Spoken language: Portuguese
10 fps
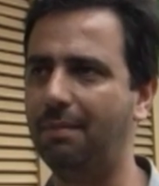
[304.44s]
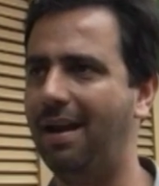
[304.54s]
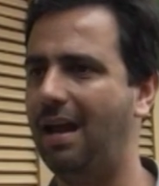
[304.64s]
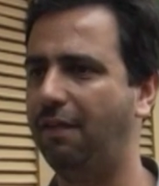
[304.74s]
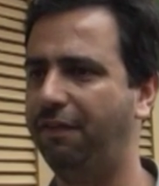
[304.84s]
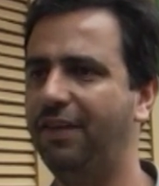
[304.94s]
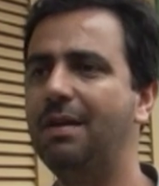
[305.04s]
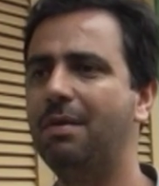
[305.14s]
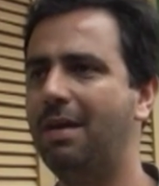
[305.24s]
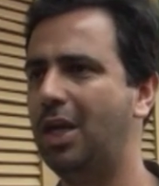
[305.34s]
trabalhado
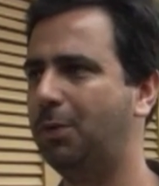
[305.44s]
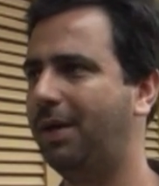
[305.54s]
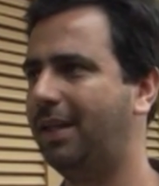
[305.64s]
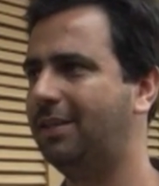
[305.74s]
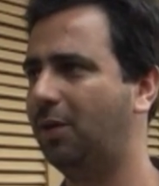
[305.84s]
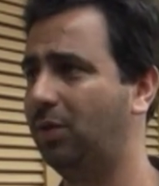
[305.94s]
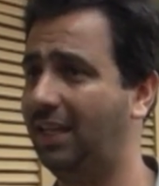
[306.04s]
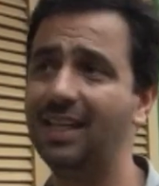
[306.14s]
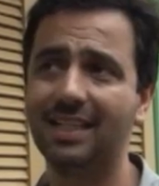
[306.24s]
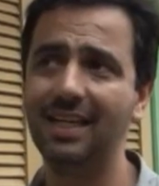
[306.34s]
firmemente para que isso
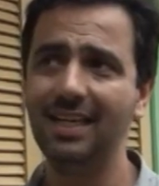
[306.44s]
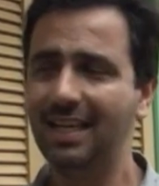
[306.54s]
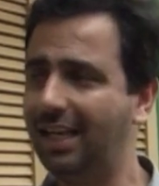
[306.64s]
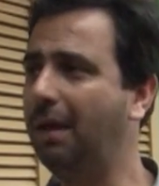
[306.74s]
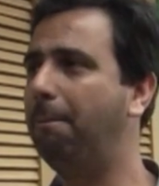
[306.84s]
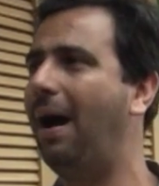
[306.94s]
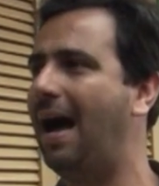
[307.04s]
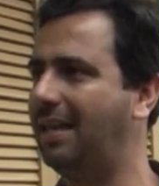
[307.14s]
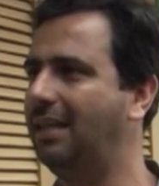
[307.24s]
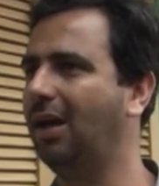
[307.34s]
aconteça e que
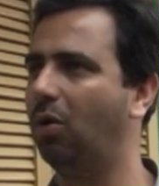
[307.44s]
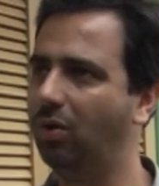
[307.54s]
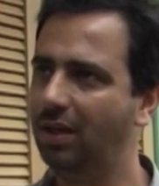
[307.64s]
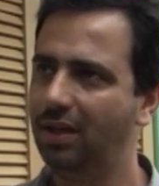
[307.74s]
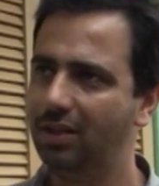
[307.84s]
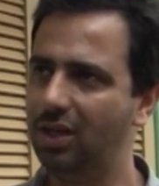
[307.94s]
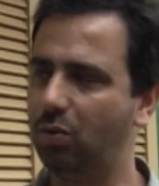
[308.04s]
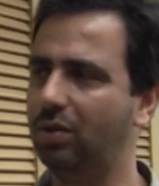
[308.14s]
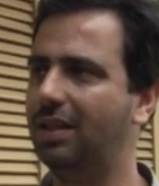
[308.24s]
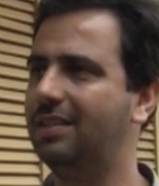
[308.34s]
pare então de
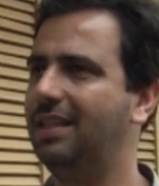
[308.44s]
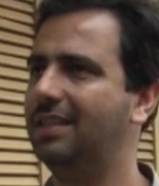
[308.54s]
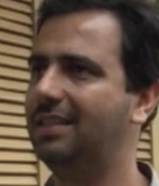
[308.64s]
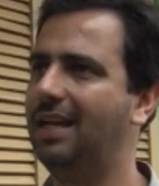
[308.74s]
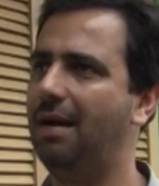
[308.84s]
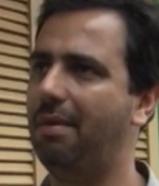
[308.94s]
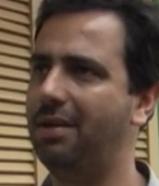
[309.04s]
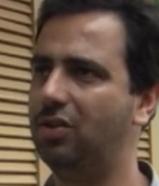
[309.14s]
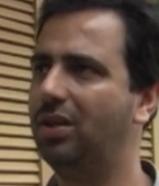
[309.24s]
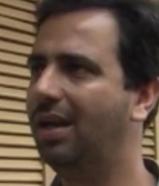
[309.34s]
acontecer esse
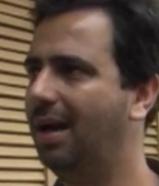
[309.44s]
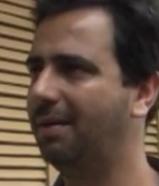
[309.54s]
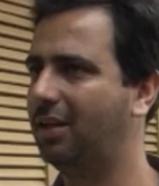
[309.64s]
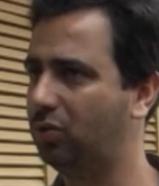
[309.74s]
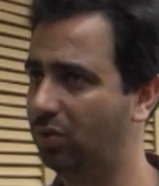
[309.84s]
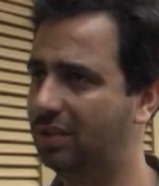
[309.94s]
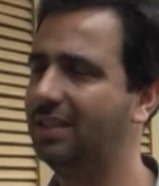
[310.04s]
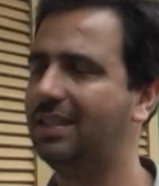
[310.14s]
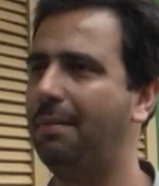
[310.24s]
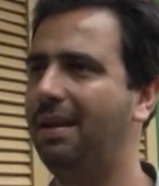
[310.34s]
derramamento de lama, que a gente
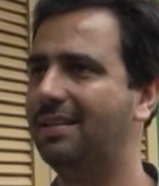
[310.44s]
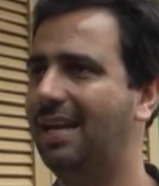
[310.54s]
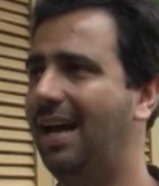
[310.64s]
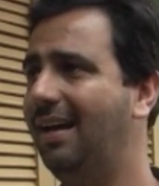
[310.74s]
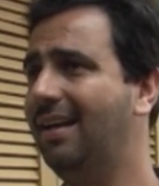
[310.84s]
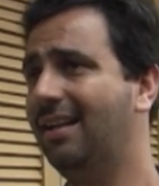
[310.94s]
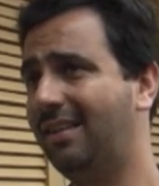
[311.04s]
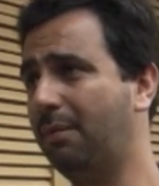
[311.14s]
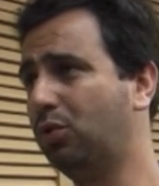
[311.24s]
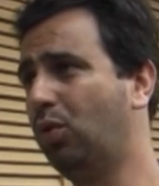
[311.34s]
consiga estabilizar.
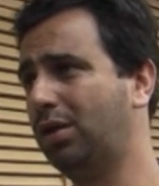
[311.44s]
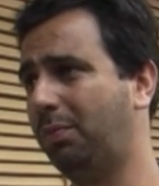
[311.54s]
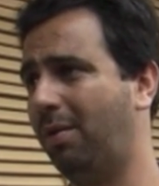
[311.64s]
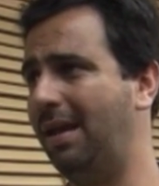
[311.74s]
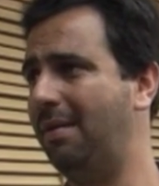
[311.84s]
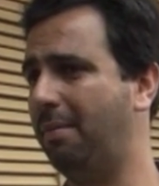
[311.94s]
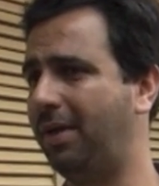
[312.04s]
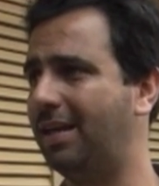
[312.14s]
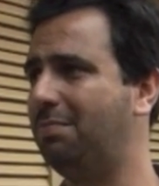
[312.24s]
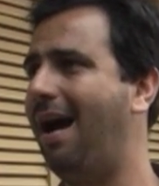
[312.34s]
Temos um outro problema,
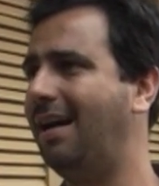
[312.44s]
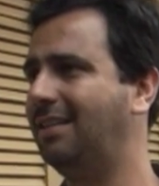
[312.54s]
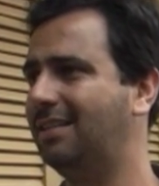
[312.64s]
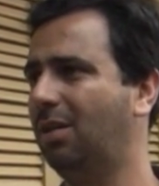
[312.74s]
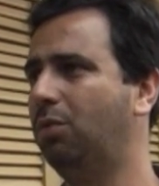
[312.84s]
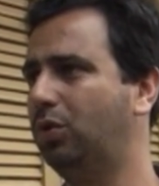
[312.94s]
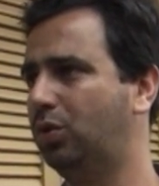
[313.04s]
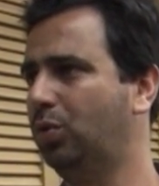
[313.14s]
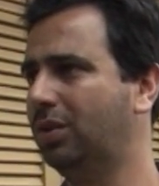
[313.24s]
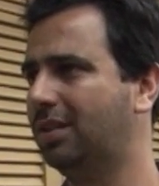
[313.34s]
porque as margens estão muito
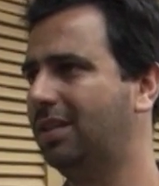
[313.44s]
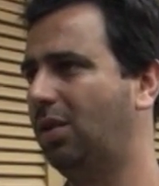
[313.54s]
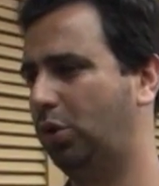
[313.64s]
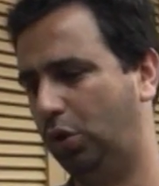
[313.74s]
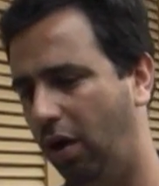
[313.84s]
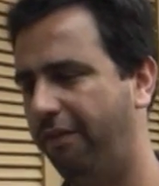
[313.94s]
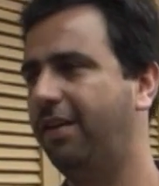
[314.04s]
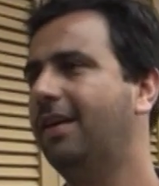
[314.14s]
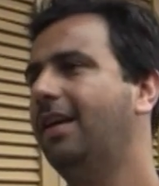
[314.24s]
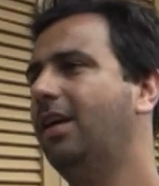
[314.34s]
sujas, então
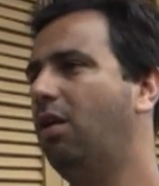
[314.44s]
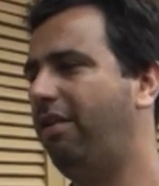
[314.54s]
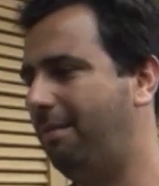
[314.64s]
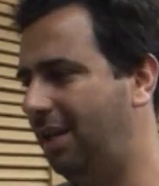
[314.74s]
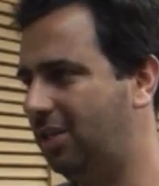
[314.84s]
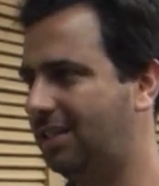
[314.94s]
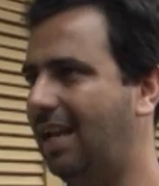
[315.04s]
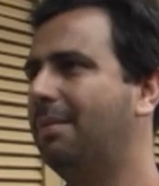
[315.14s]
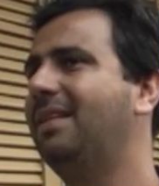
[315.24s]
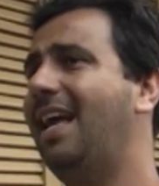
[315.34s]
chove e novamente essa
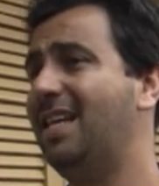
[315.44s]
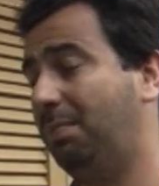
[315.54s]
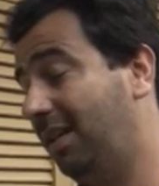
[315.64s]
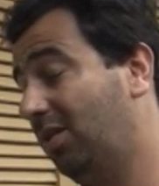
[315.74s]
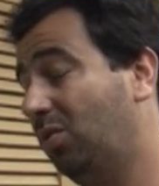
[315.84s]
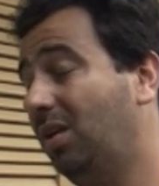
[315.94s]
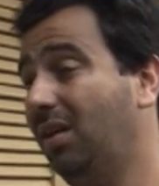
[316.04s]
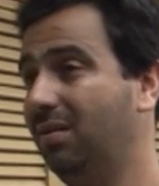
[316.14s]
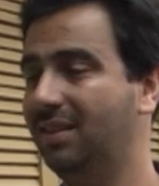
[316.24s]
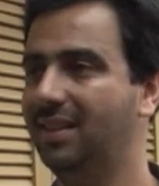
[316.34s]
lama desce para dentro do
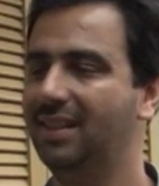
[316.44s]
rio